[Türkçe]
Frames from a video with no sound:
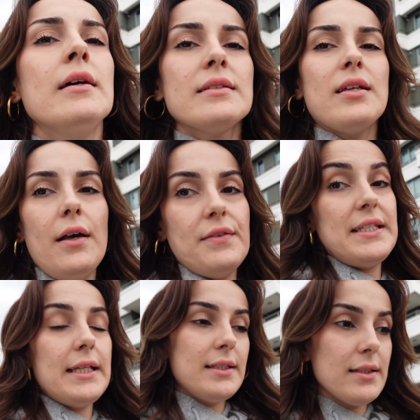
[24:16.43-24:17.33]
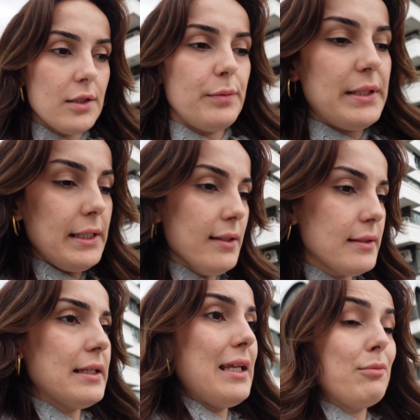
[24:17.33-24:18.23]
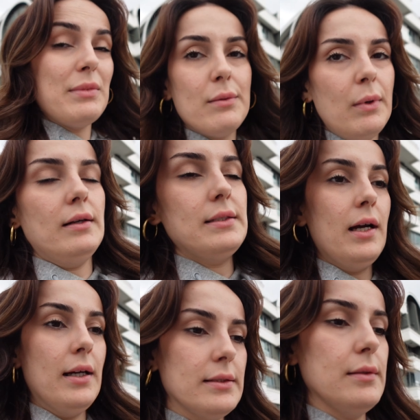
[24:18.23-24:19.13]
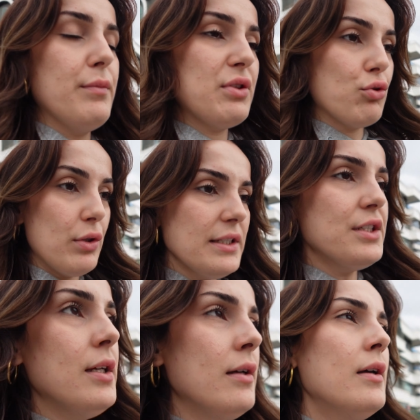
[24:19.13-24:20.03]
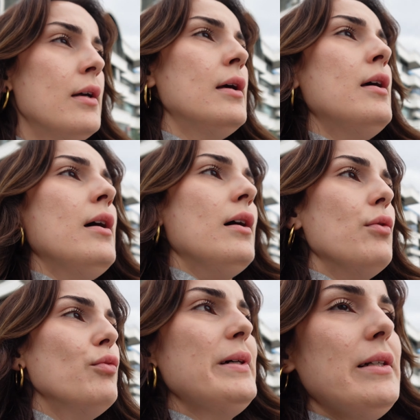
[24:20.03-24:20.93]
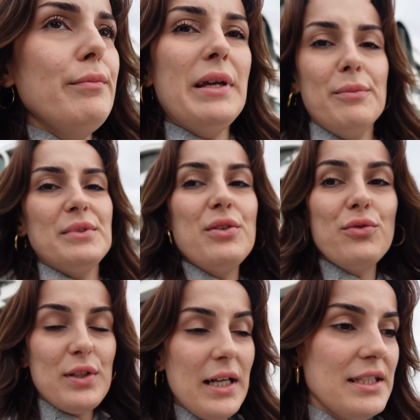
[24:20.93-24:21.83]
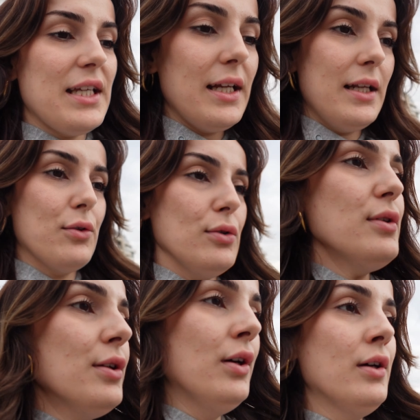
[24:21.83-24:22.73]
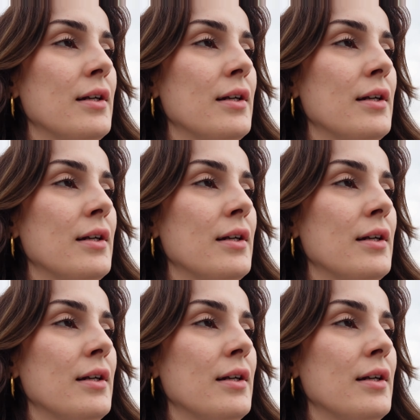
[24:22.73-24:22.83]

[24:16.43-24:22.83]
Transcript: tavsiyedir gibi değil, deneyimlerimi aktardığım bir süreç. Umarım benim için güzel şeyler olur.